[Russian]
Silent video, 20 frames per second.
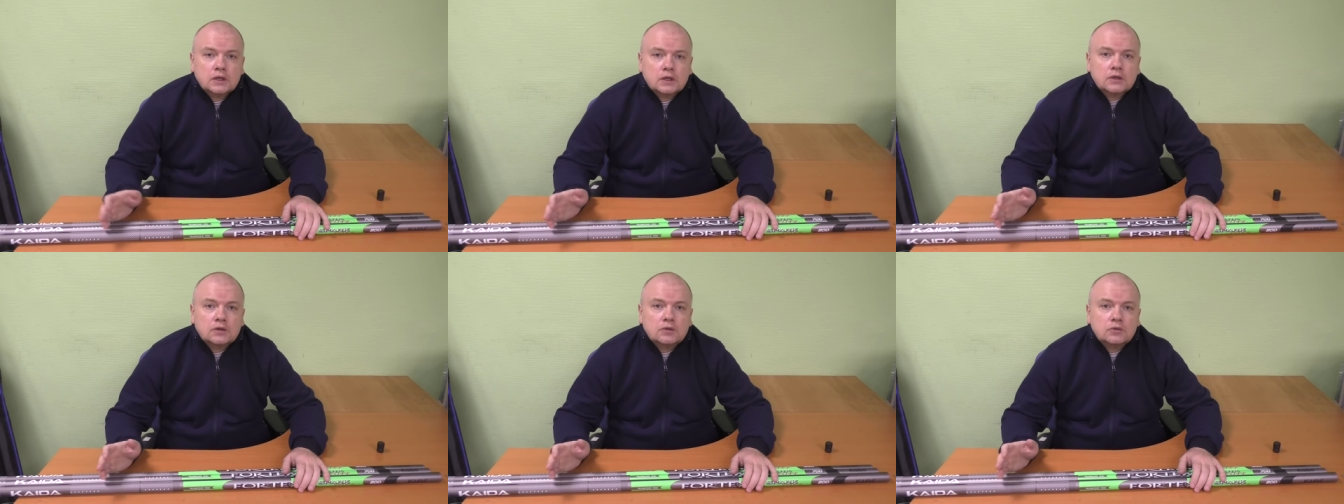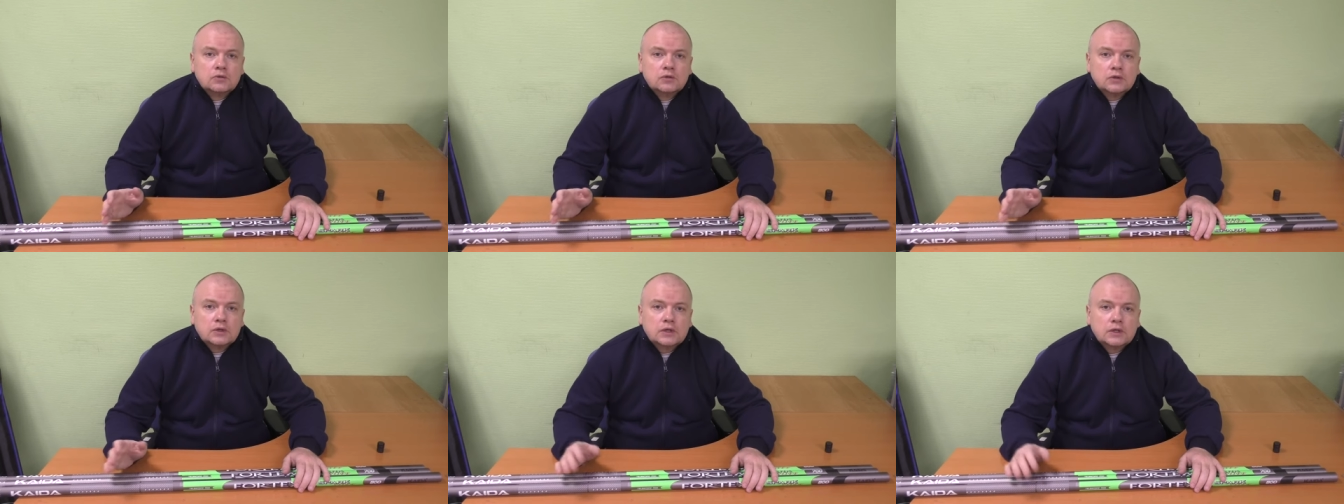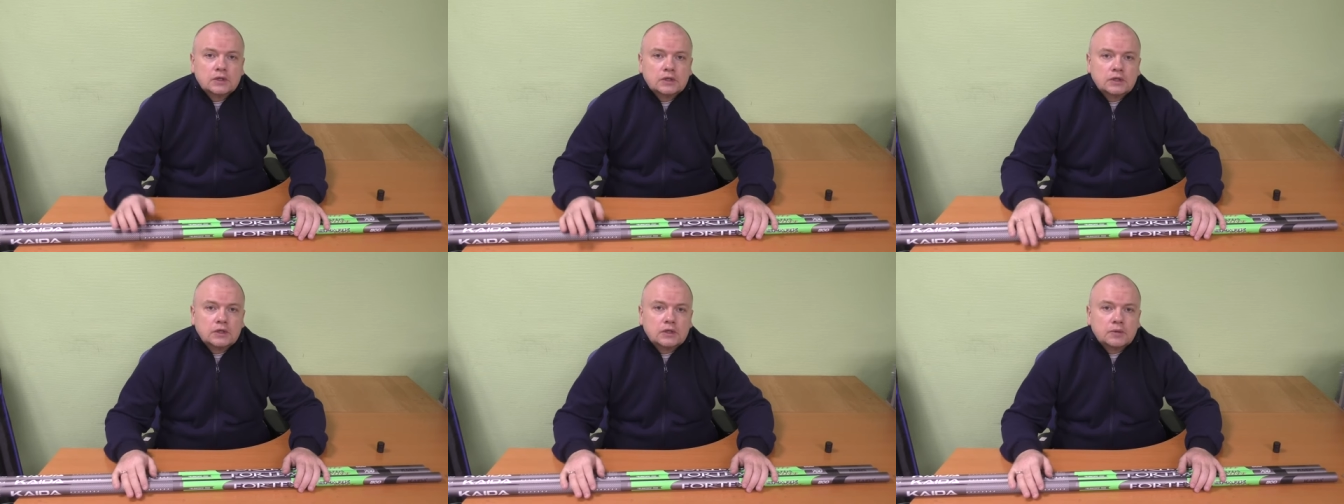ну,
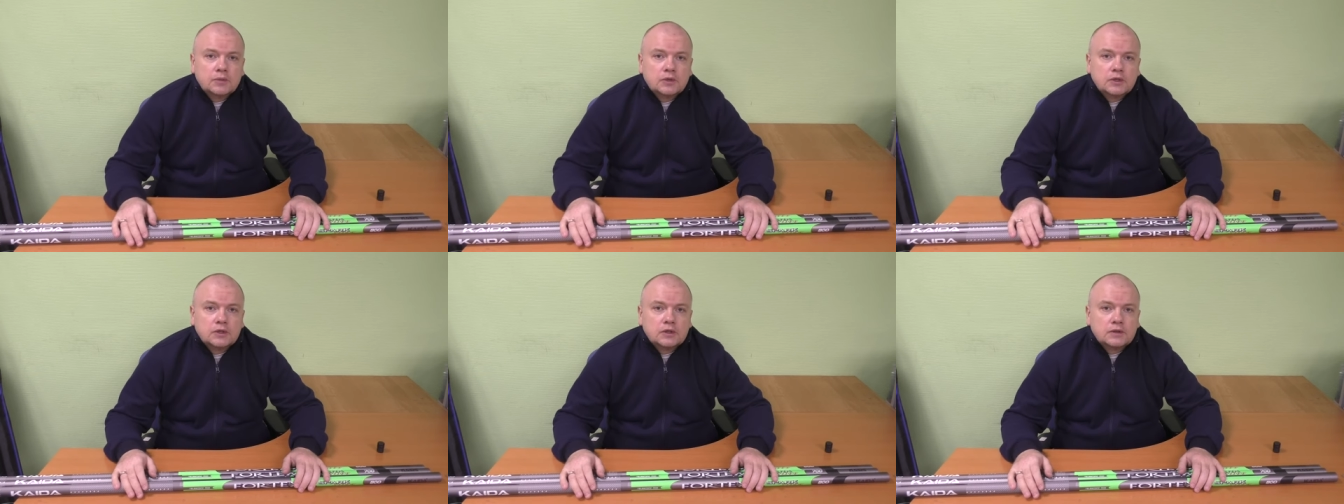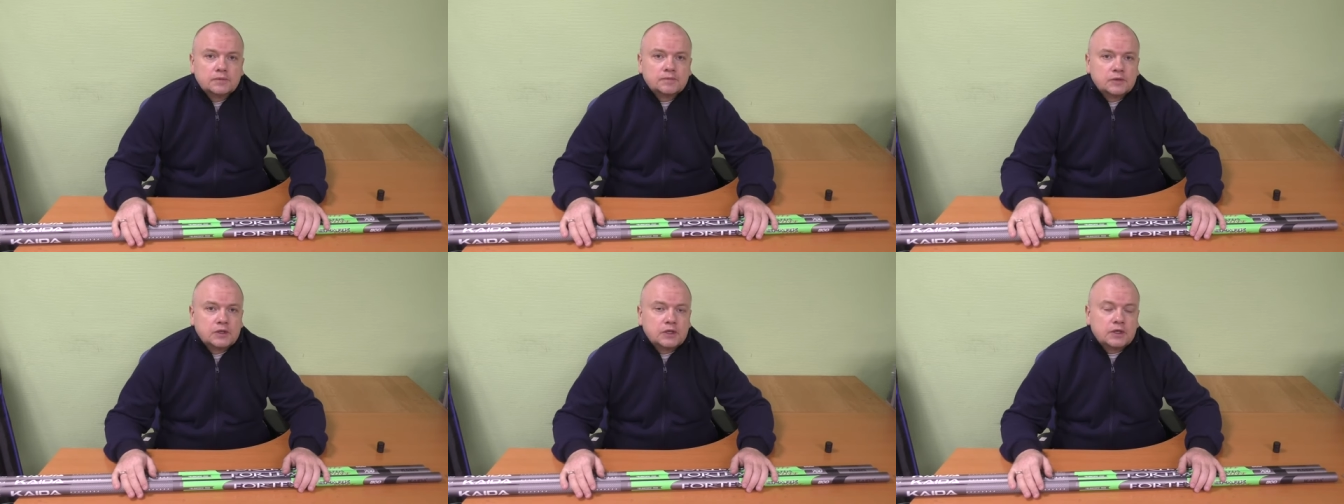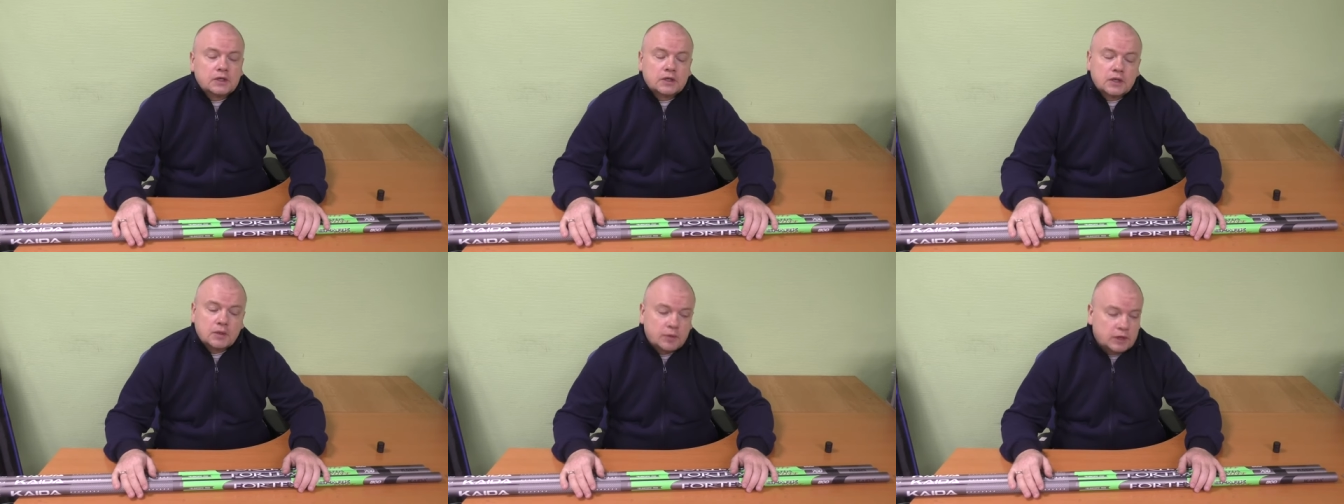не было
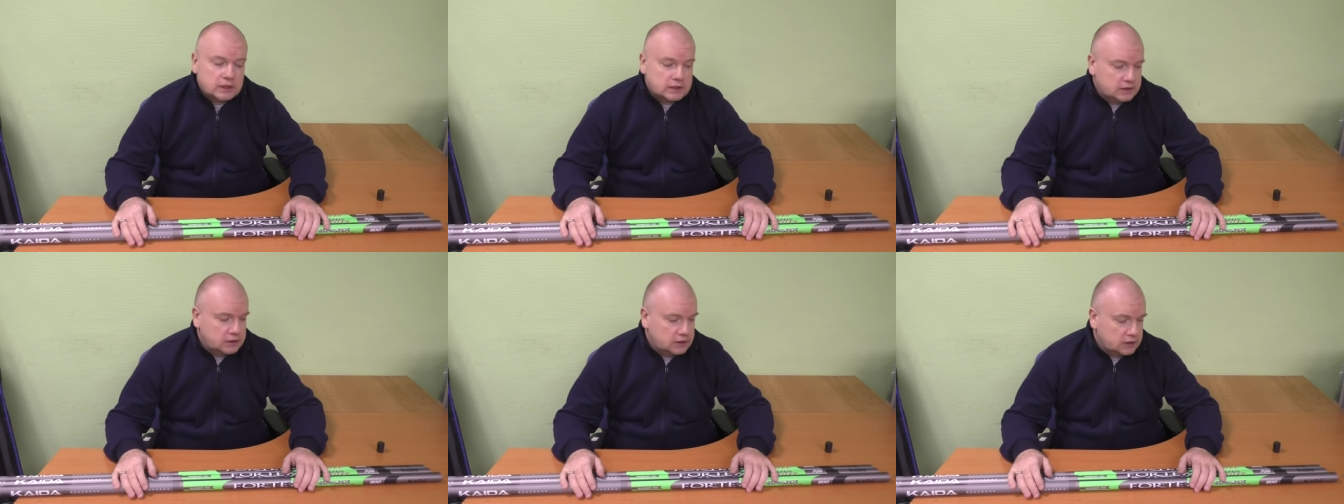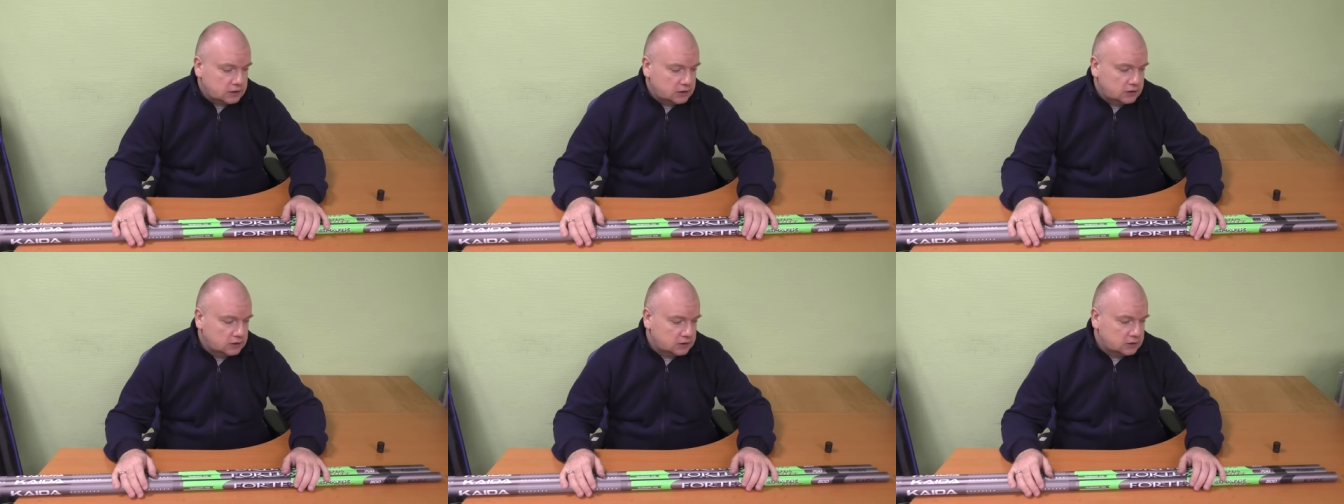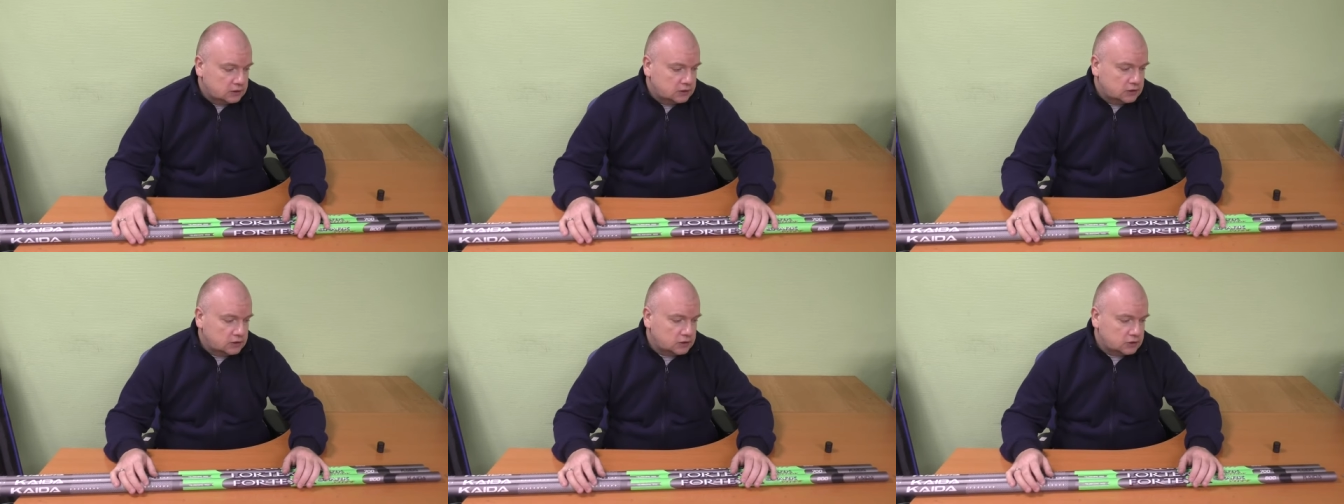рекламации
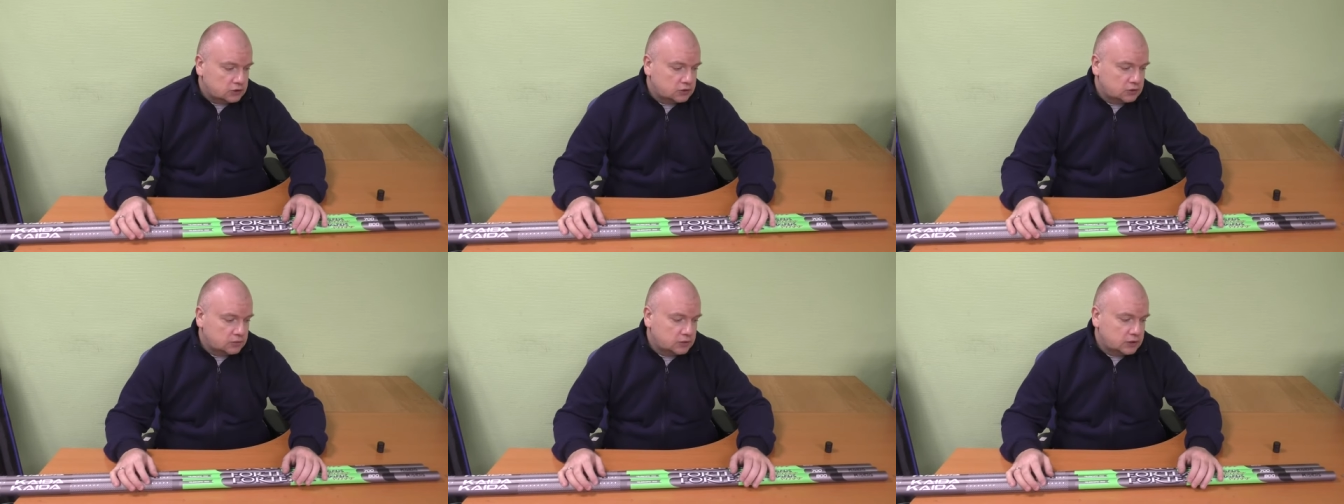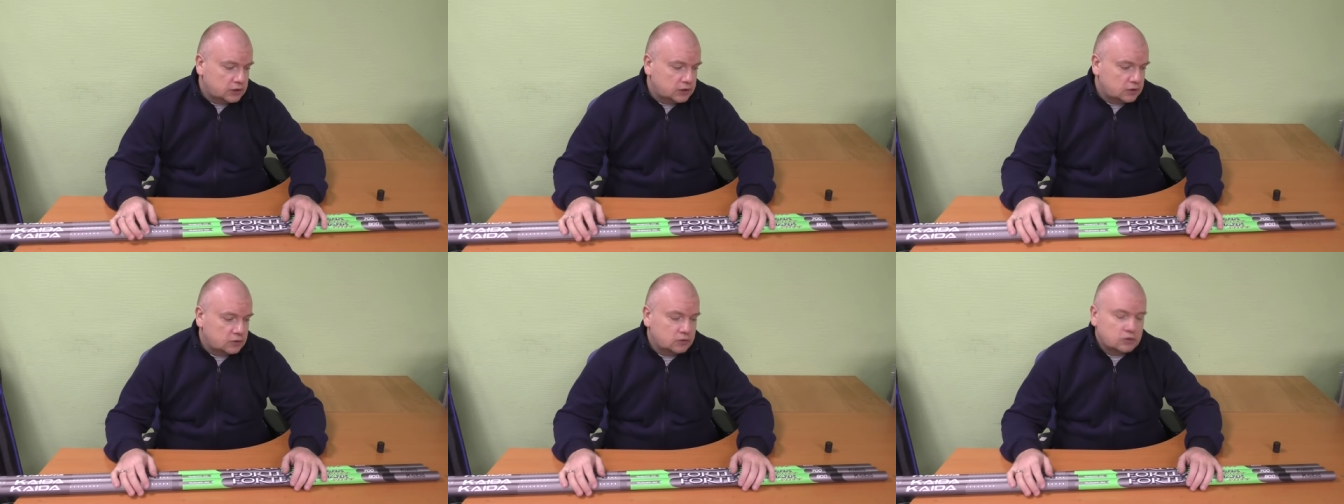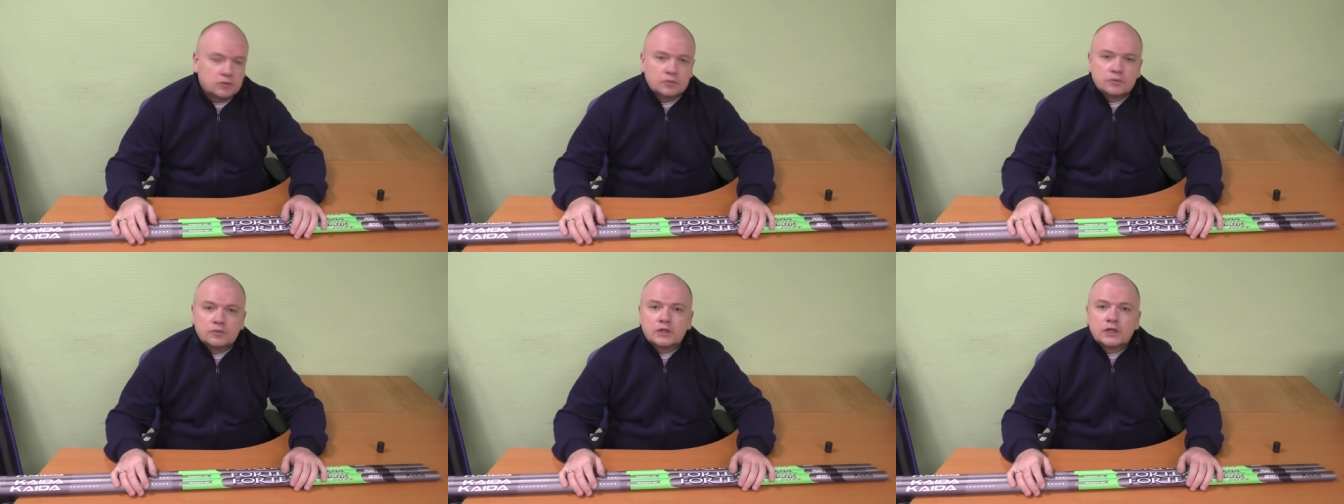каких-то, да, что мы
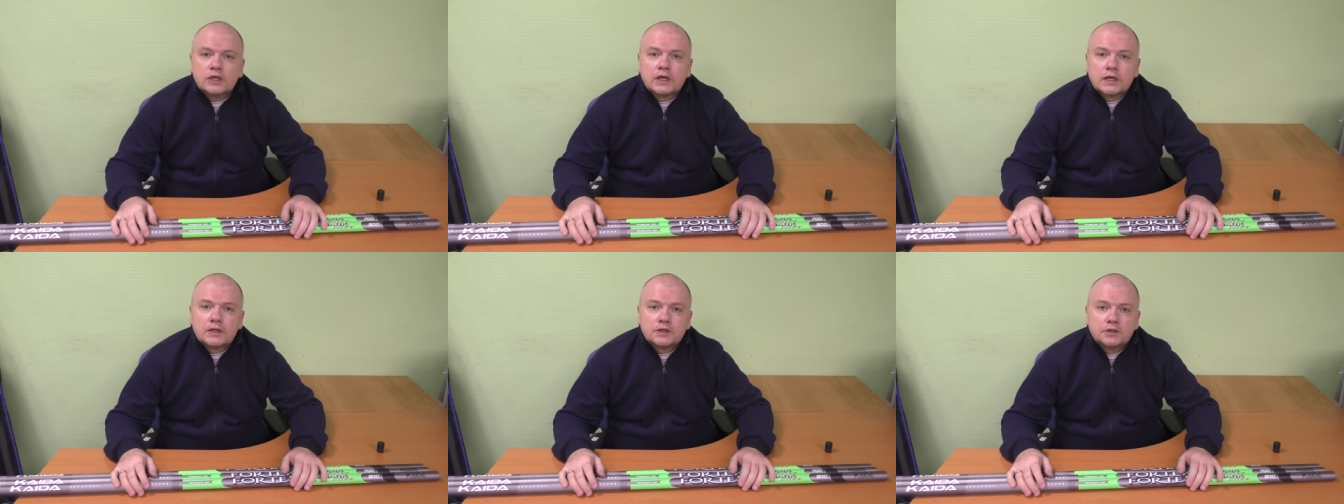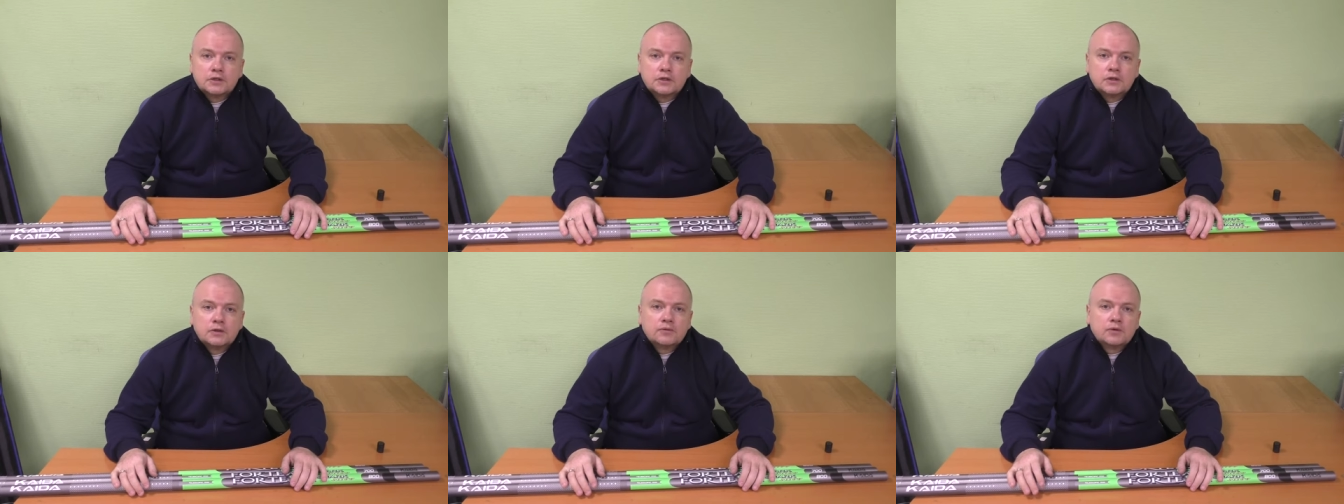торгуем некачественно.